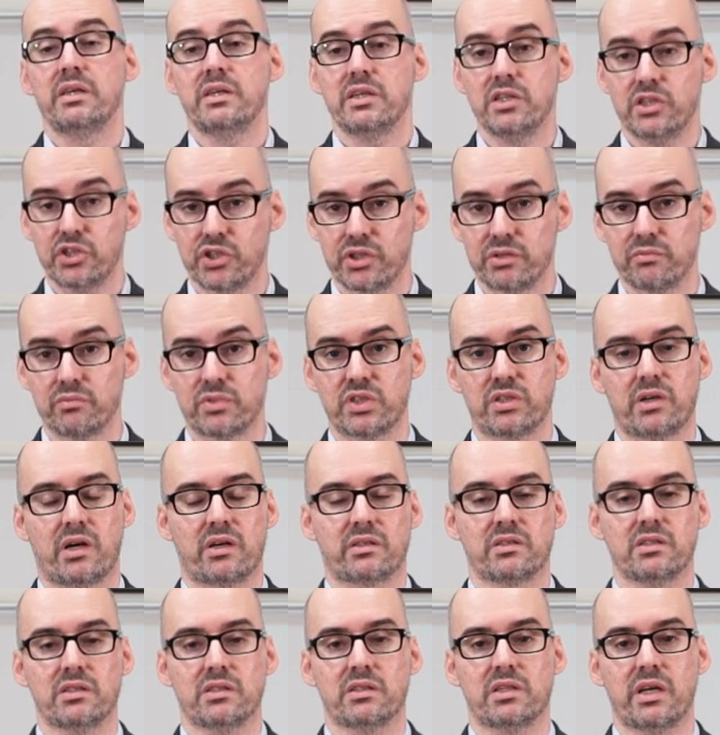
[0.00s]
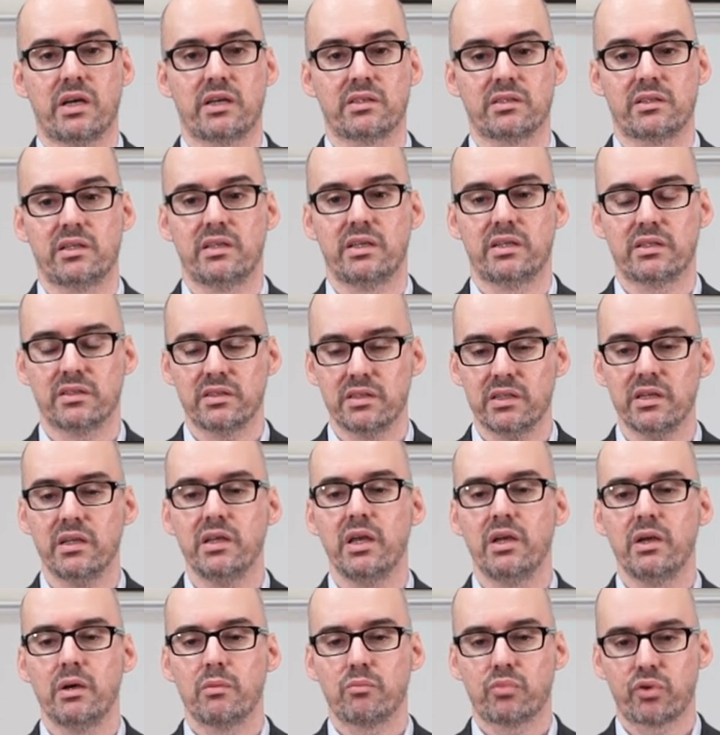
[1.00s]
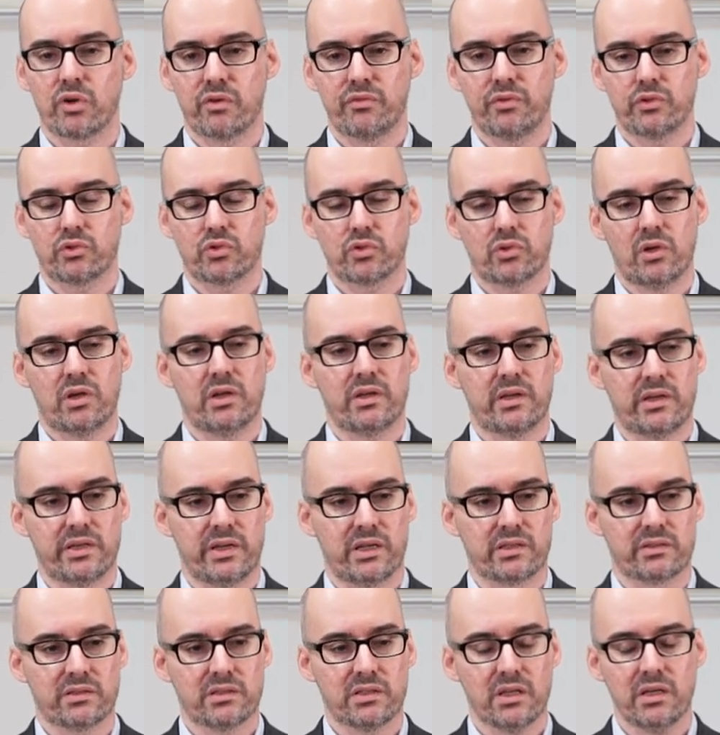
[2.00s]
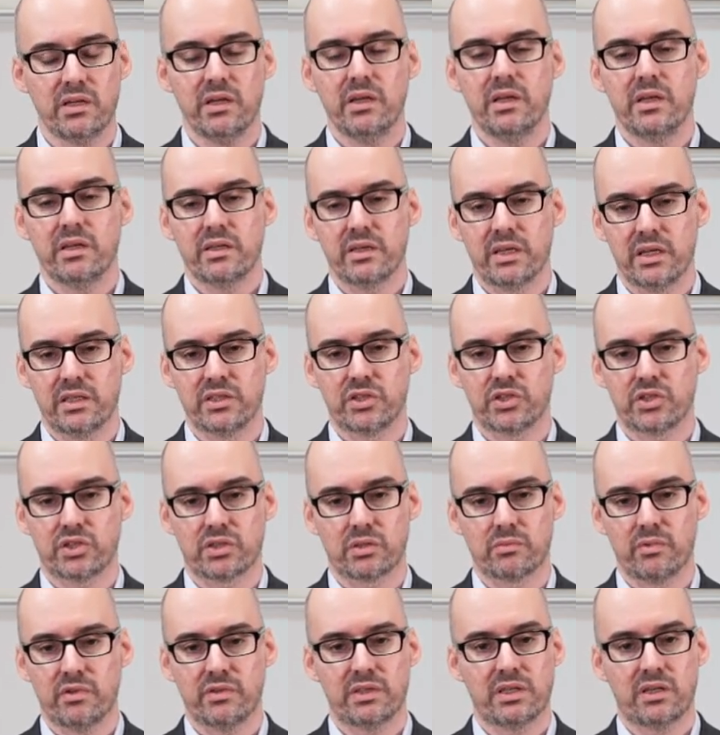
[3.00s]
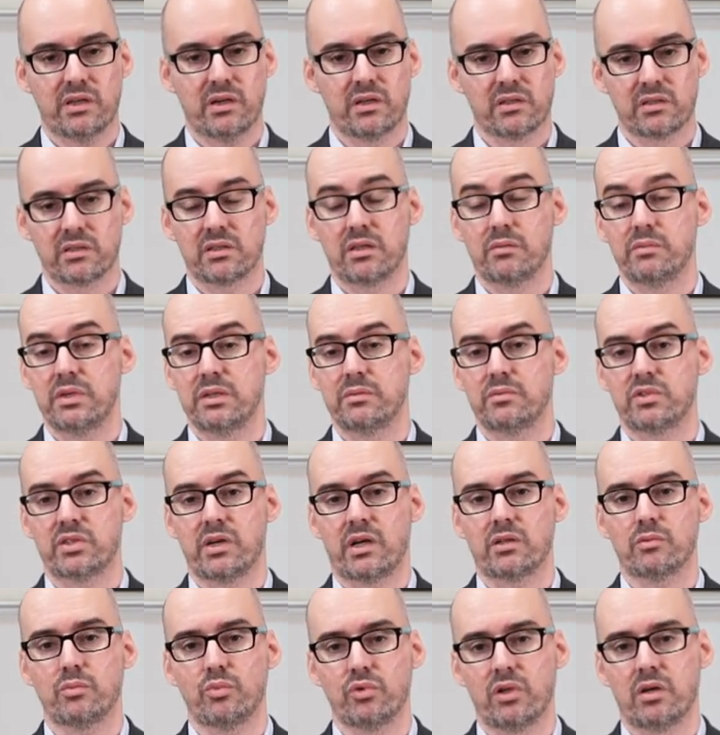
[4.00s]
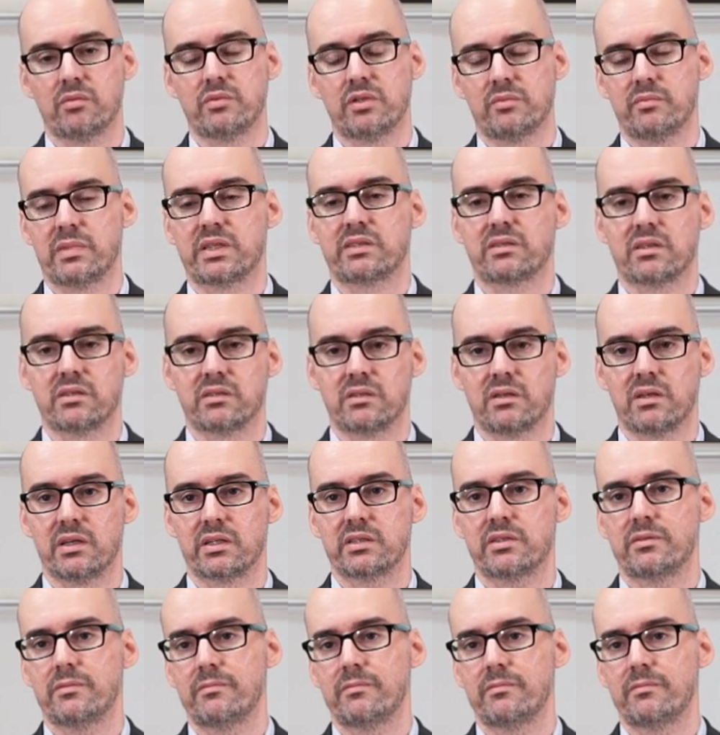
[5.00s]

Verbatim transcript: e, iş imkanı kendilerini profesyonel hayatta geliştirme ve de kanıtlama imkanı bulabilmektedirler.